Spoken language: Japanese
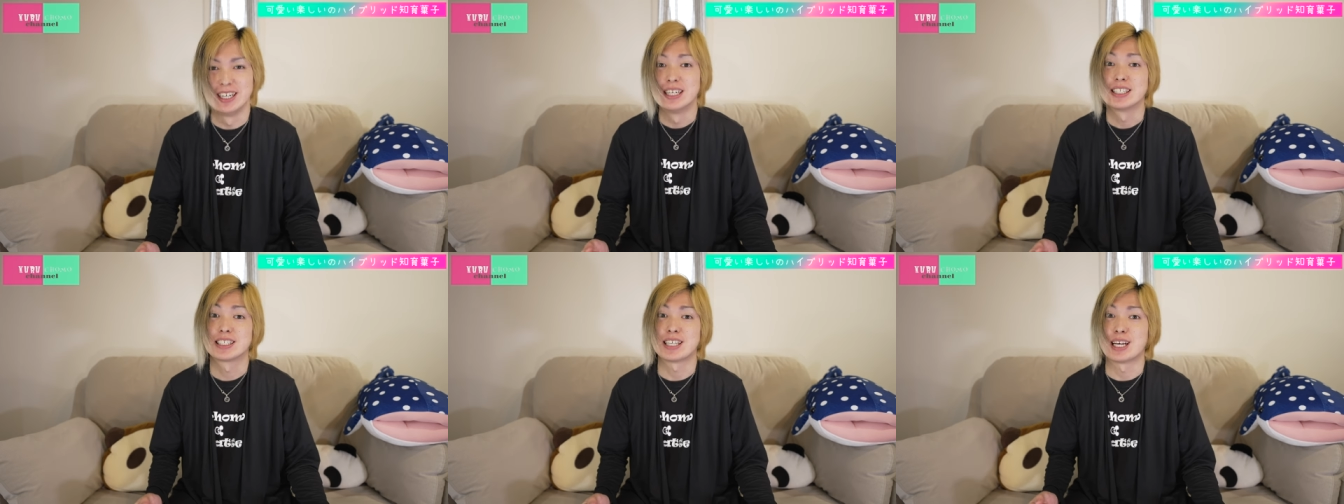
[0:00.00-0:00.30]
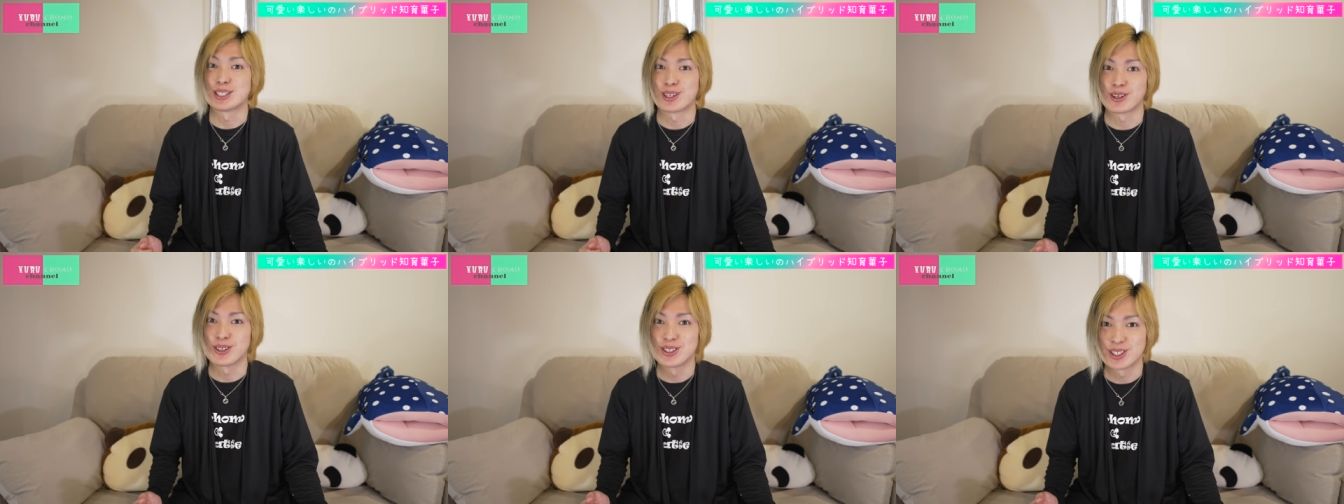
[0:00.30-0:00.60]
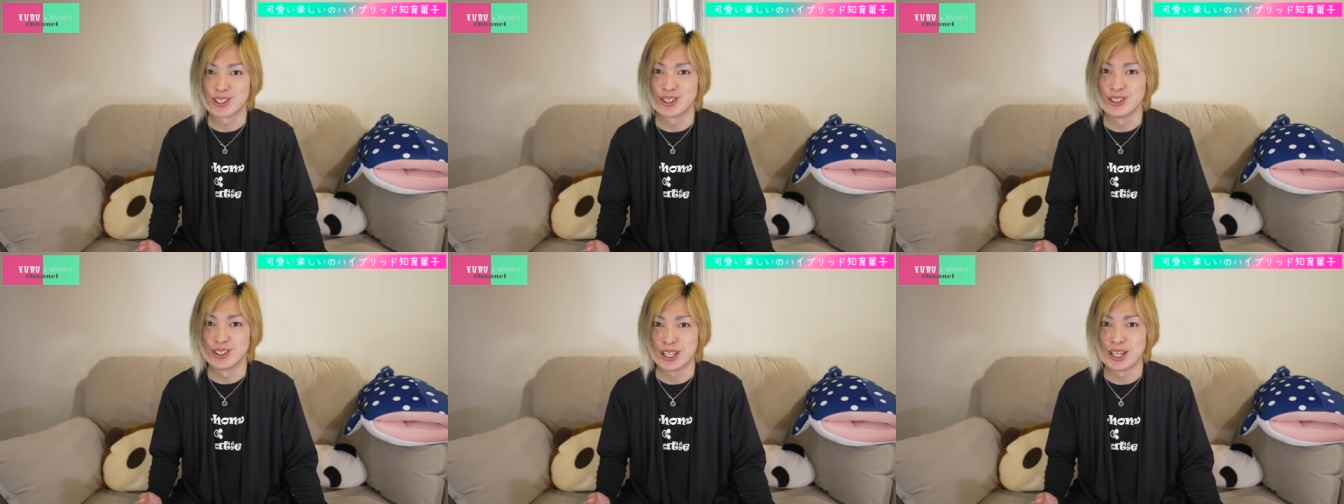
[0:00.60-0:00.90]
早速
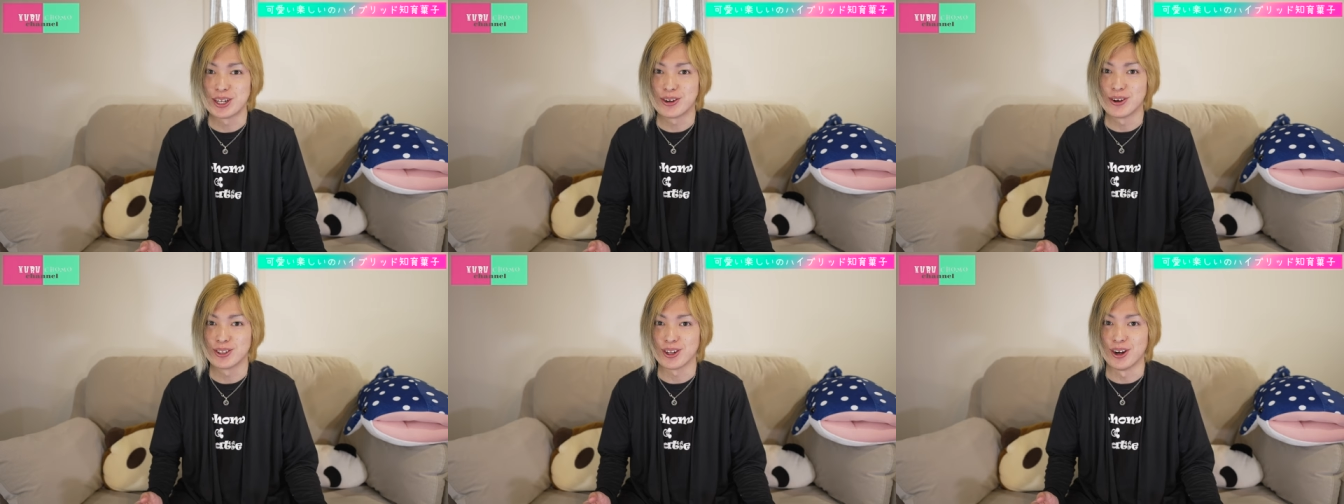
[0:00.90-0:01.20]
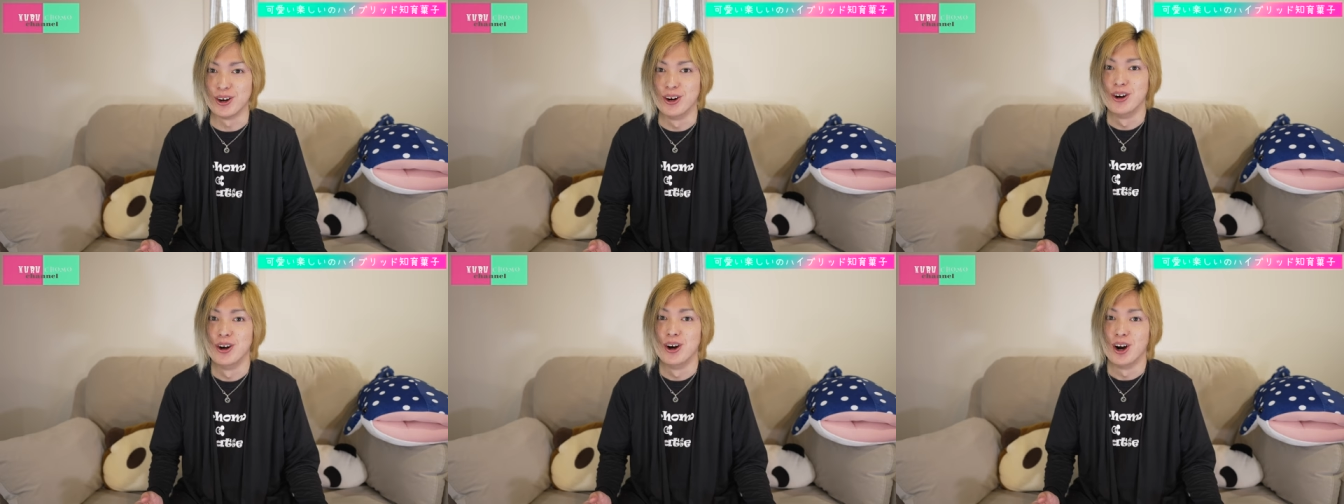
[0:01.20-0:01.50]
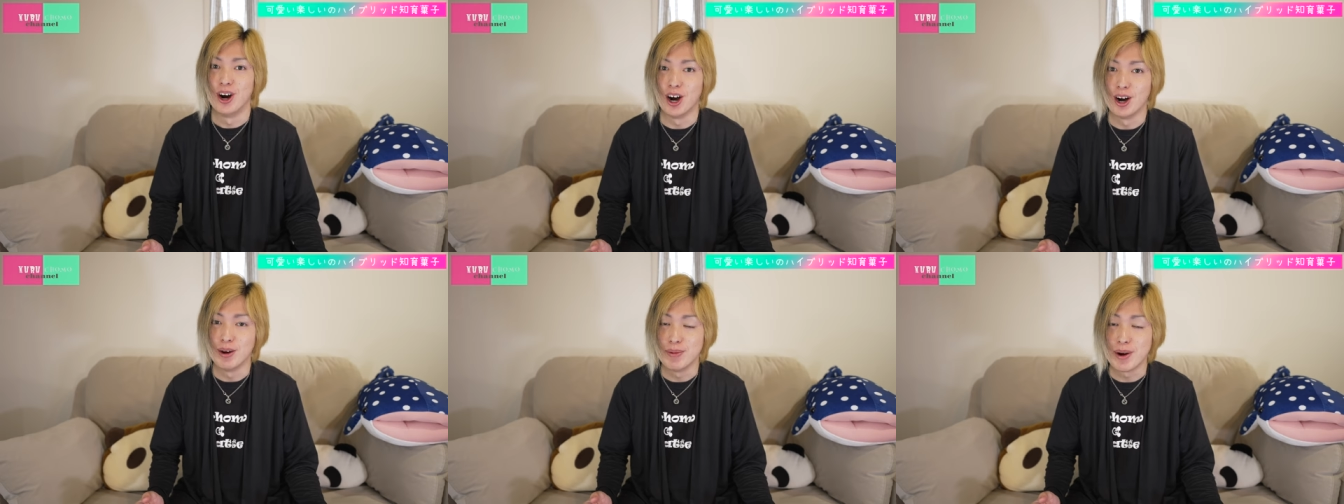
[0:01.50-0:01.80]
作っていこうと
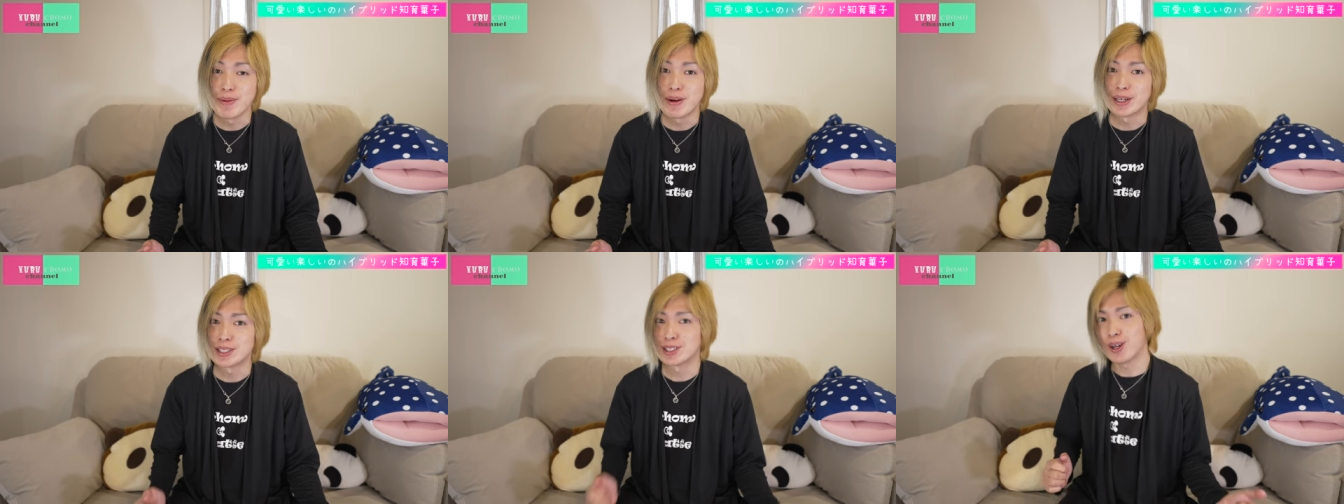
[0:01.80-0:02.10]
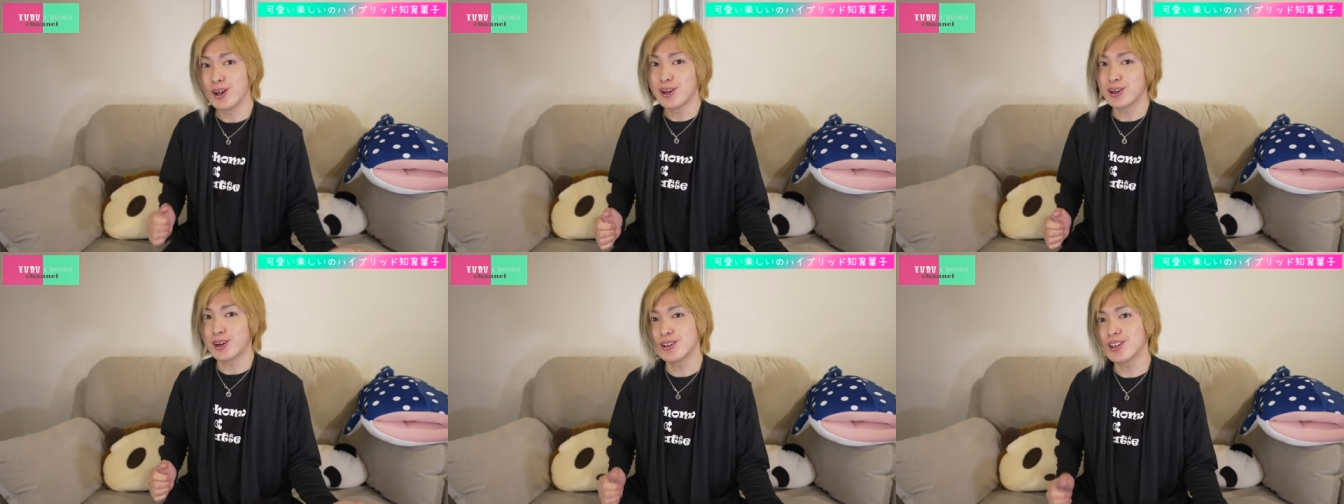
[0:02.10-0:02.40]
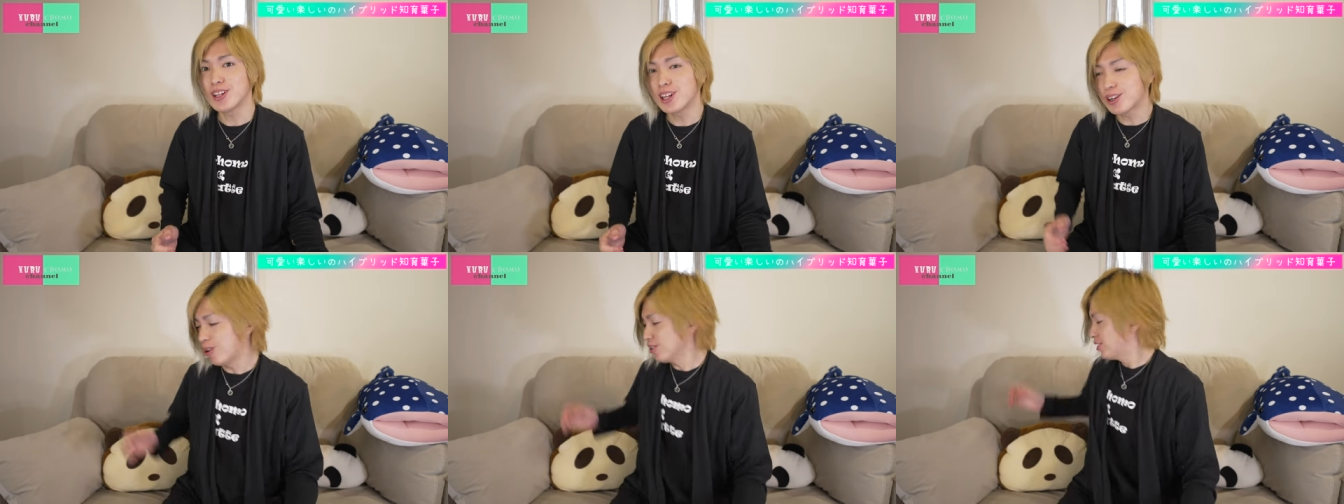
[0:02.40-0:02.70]
思います。というこ
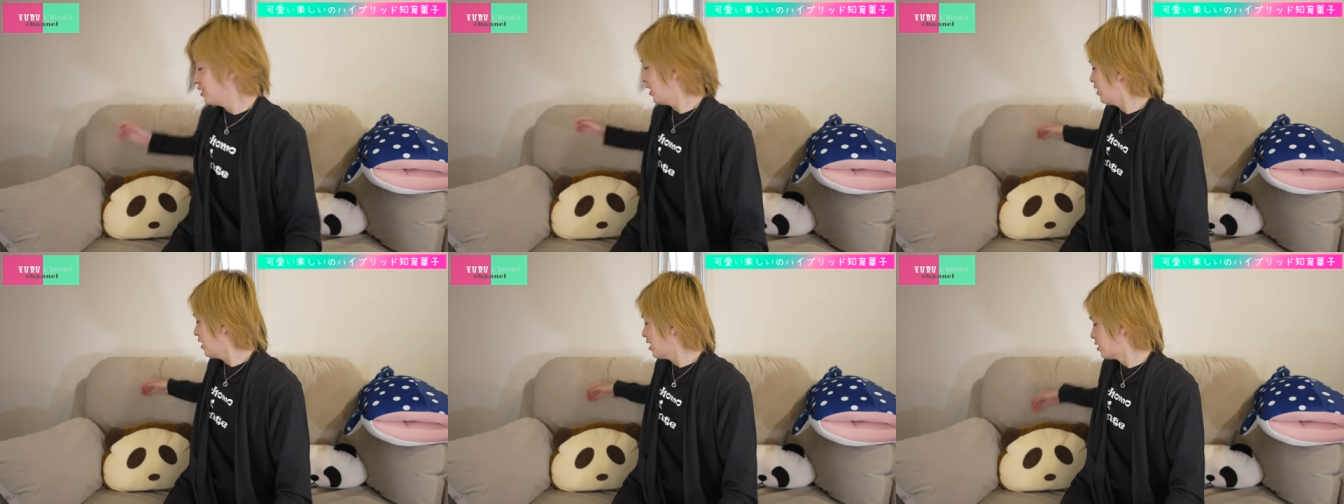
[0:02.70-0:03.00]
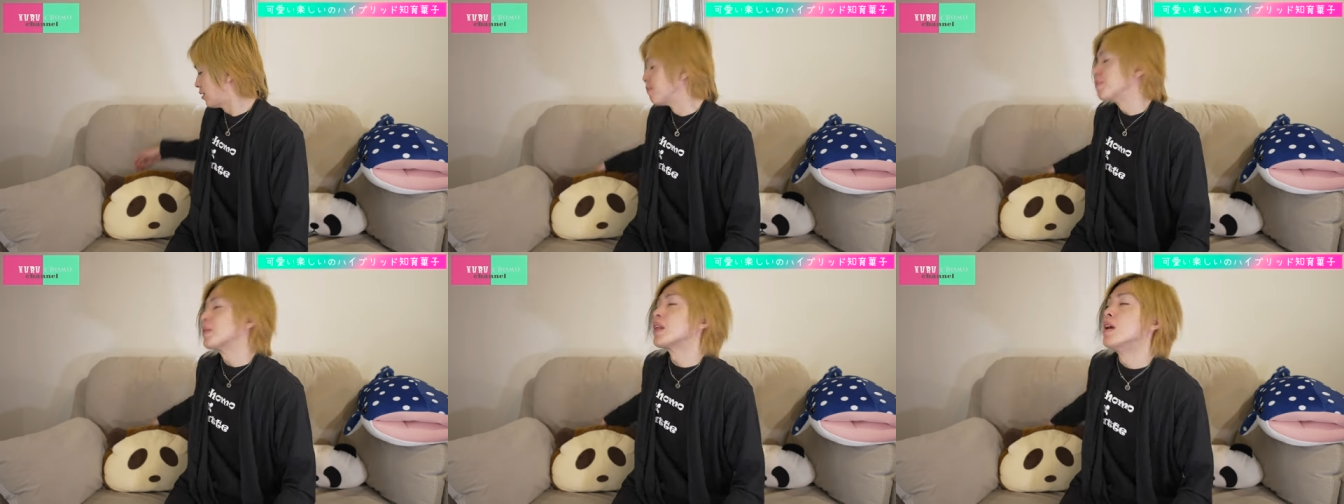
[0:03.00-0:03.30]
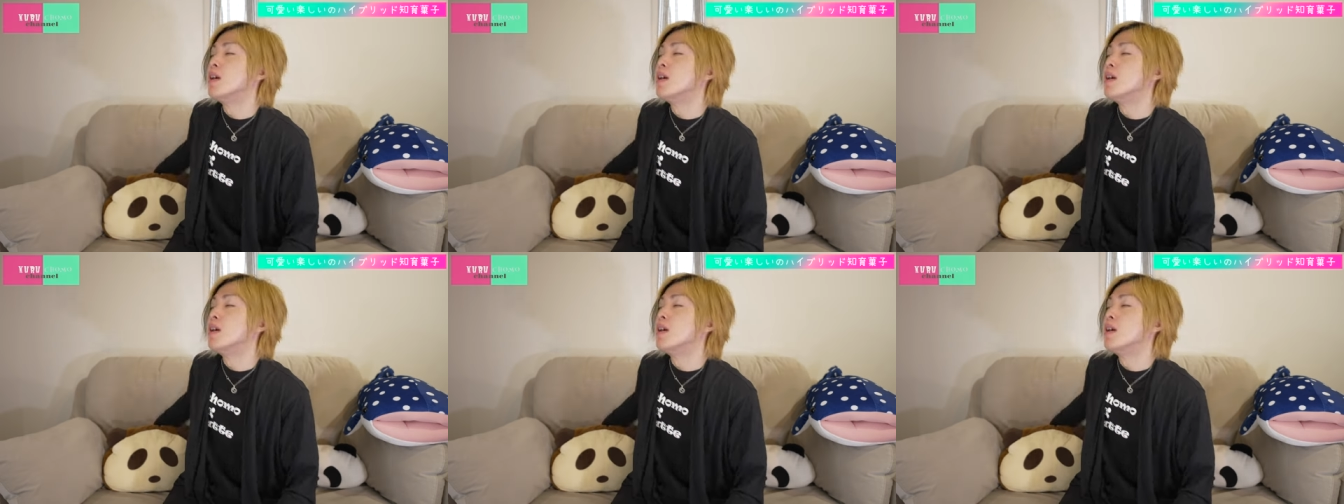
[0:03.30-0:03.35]
とでこちらです。